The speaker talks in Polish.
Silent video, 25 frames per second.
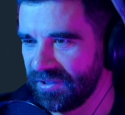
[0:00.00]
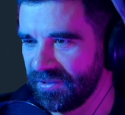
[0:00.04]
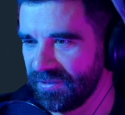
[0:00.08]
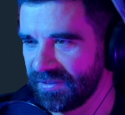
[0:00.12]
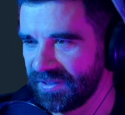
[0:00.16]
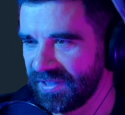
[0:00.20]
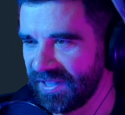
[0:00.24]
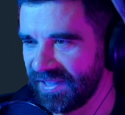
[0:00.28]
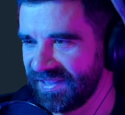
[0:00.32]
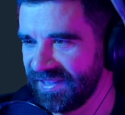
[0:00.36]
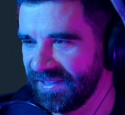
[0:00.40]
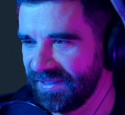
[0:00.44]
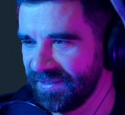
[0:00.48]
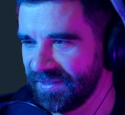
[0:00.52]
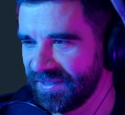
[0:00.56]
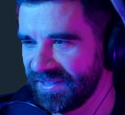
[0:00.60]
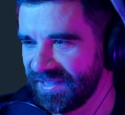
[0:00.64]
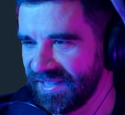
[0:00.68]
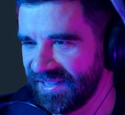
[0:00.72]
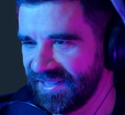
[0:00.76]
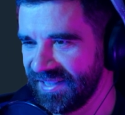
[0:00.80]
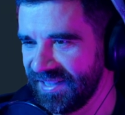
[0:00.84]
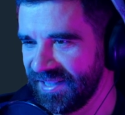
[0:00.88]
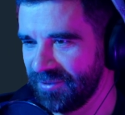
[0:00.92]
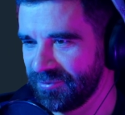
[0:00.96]
No nie no, za
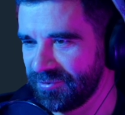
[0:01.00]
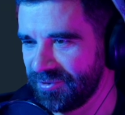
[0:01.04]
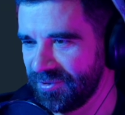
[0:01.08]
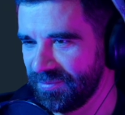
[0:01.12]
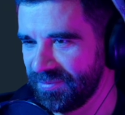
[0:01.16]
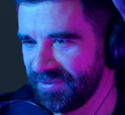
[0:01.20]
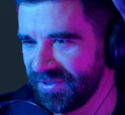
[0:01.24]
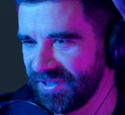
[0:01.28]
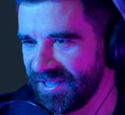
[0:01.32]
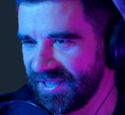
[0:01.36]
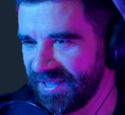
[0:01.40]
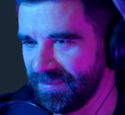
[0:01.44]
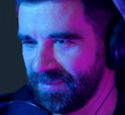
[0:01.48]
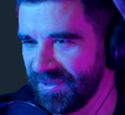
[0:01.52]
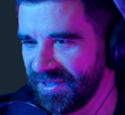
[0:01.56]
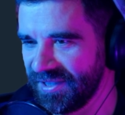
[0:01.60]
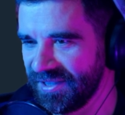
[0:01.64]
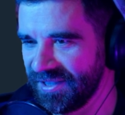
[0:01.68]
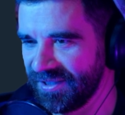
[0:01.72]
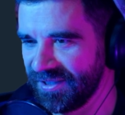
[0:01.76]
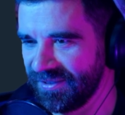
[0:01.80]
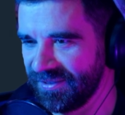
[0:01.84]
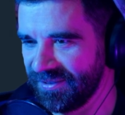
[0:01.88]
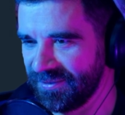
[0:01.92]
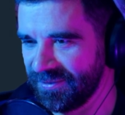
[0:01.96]
ten, za ten autobus jest
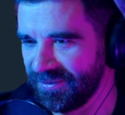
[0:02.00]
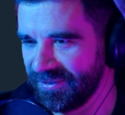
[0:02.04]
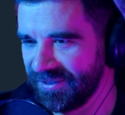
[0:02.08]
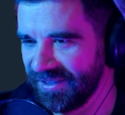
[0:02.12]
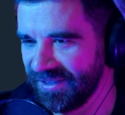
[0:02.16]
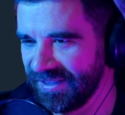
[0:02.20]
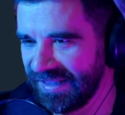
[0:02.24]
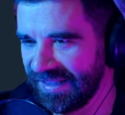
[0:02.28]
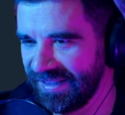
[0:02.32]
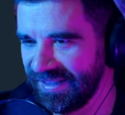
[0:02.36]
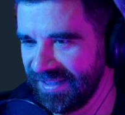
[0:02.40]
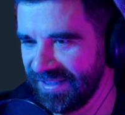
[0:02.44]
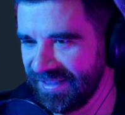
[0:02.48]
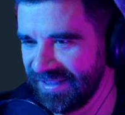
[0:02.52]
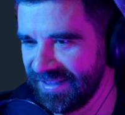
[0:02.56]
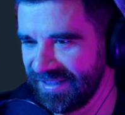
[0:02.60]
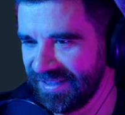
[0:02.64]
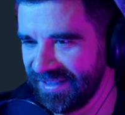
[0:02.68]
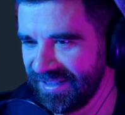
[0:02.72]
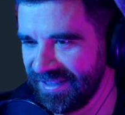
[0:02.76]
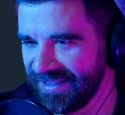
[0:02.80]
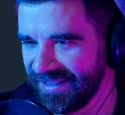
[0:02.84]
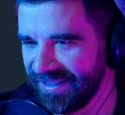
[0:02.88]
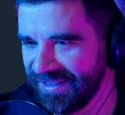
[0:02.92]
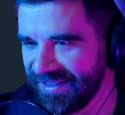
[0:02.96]
50 zł, za ten
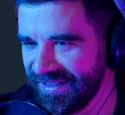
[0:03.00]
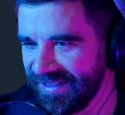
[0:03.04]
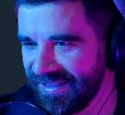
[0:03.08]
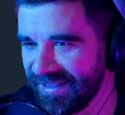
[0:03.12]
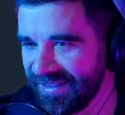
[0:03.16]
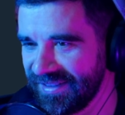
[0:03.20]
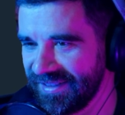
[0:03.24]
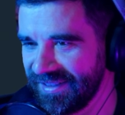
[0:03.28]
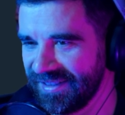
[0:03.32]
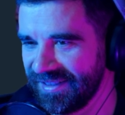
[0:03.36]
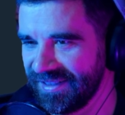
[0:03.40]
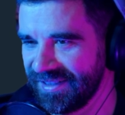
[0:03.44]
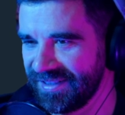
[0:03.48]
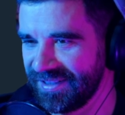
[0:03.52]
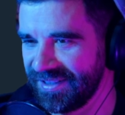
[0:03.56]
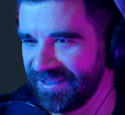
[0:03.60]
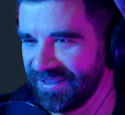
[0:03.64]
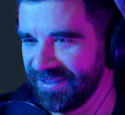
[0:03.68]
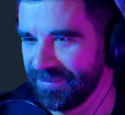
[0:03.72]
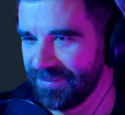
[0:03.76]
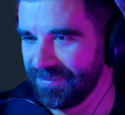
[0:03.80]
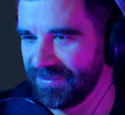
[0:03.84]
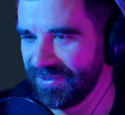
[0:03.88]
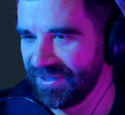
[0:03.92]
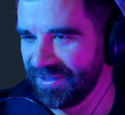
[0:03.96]
jest 40, za ten jest
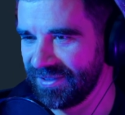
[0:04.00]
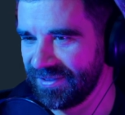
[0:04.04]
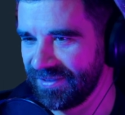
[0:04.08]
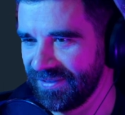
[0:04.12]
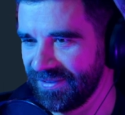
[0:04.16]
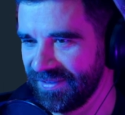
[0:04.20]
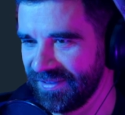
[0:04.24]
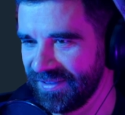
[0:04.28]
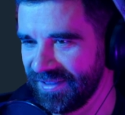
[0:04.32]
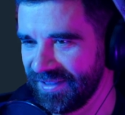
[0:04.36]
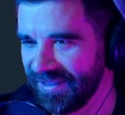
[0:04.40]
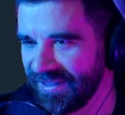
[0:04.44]
70.